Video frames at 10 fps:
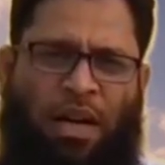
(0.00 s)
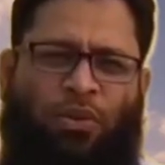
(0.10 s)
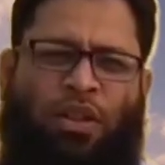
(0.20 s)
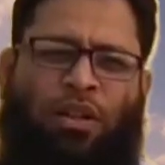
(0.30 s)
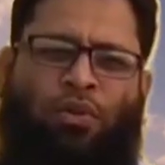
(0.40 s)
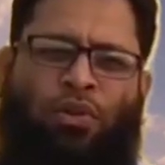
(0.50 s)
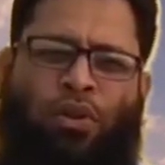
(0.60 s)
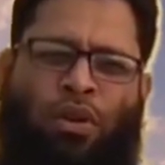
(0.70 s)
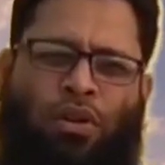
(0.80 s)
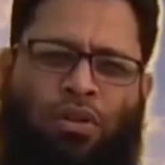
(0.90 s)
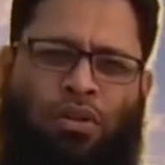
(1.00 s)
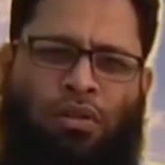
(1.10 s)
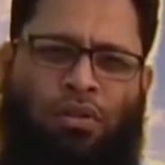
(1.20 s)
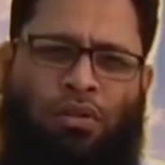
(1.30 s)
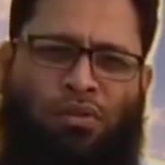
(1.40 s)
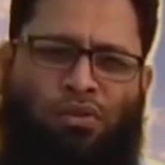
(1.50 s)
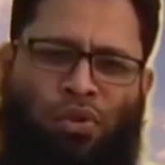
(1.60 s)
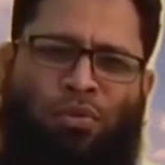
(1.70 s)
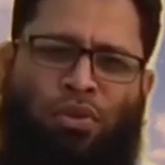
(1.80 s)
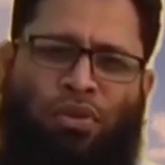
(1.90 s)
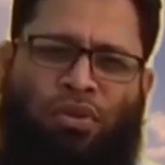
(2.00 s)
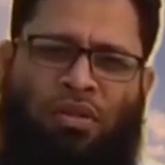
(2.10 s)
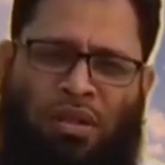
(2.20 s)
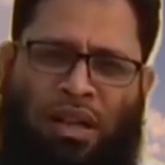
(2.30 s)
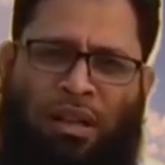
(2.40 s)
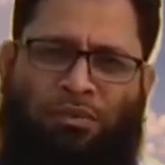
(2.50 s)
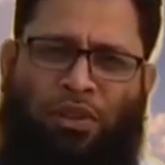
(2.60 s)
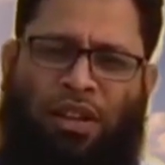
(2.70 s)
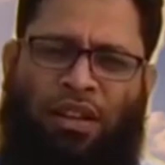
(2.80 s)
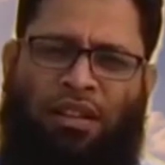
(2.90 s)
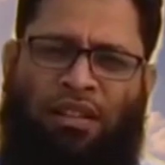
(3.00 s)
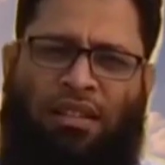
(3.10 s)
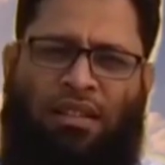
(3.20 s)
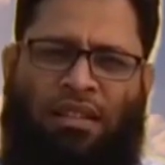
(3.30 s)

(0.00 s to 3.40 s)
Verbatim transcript: ভালো থাকা দুষ্কর তবু আলহামদুলিল্লাহ